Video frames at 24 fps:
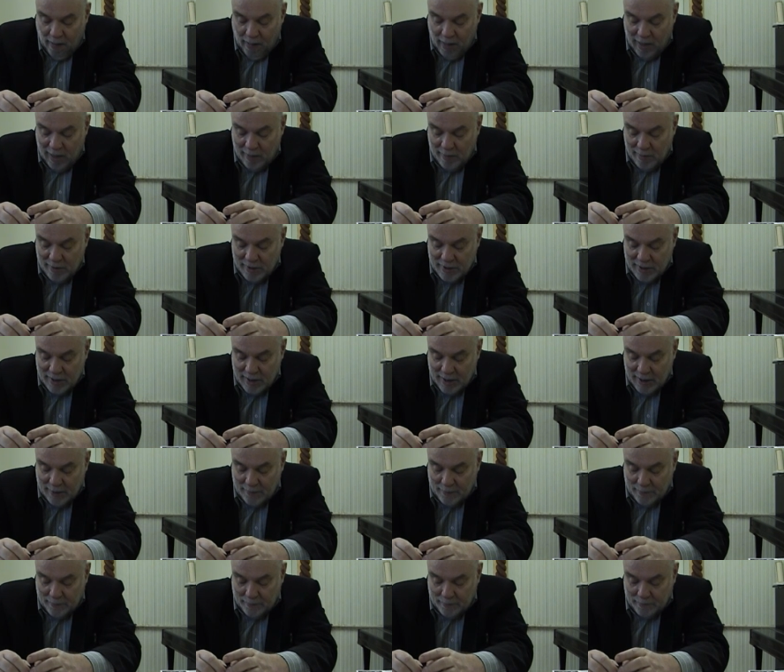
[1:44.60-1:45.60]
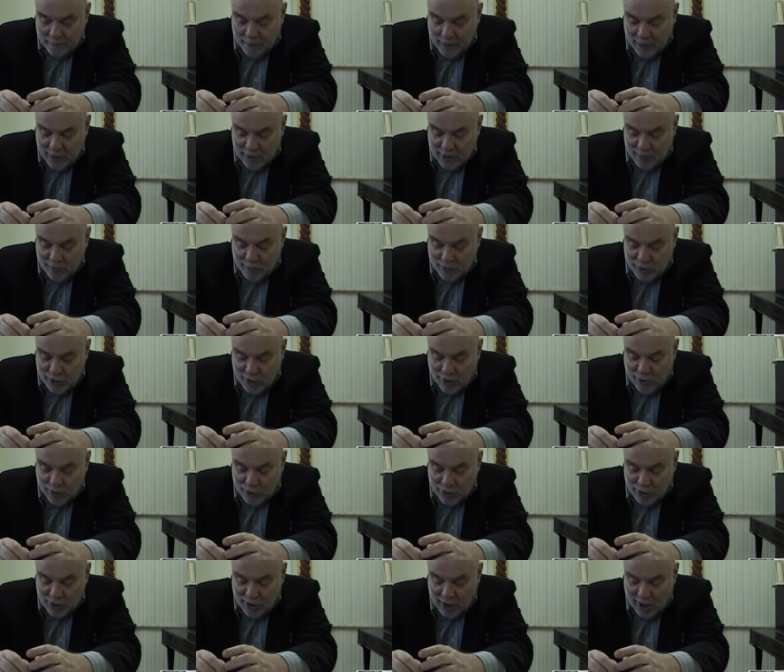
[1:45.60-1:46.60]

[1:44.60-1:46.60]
Именно поэтому человек очень